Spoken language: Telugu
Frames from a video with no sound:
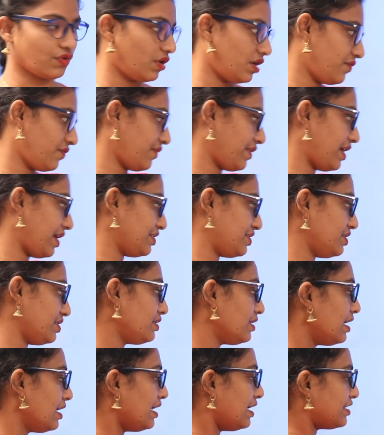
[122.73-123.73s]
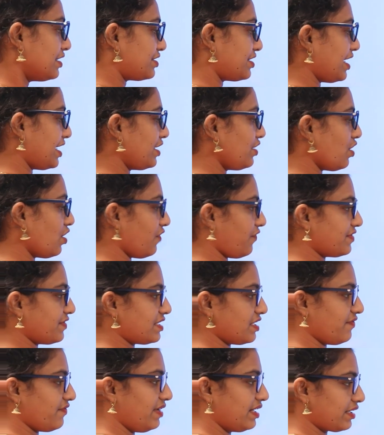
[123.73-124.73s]
క్వాలిఫికేషన్ ట్రైనింగ్
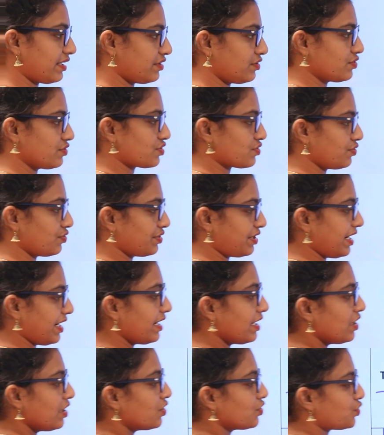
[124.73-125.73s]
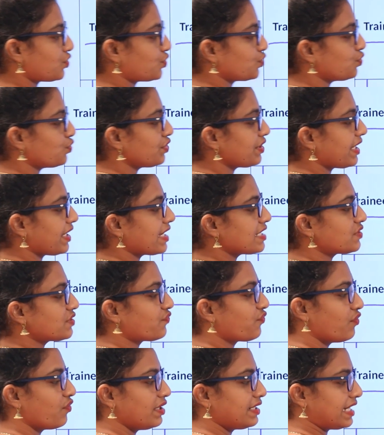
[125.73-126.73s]
ఆఫీసర్ వన్కి చూసుకుంటే టూ ఇయర్స్
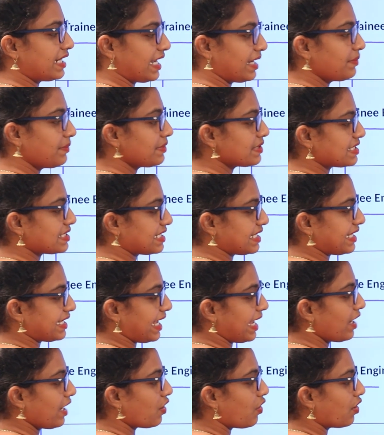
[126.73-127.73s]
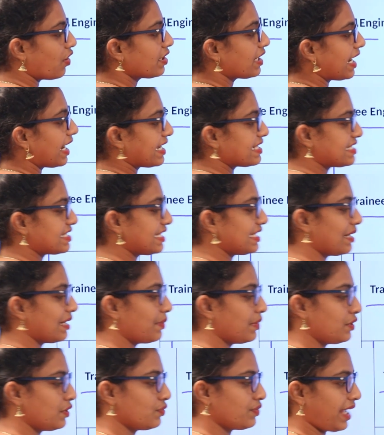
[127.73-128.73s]
ఫుల్ టైమ్ సిఏ ఆర్
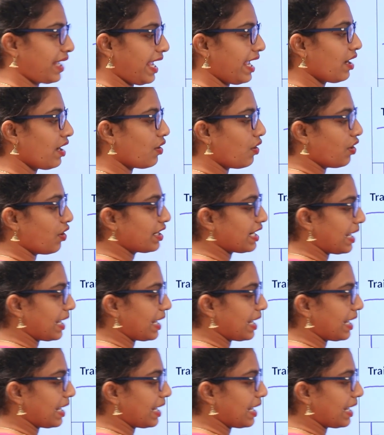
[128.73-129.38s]
ఐసీడబ్ల్యూఏ ఆర్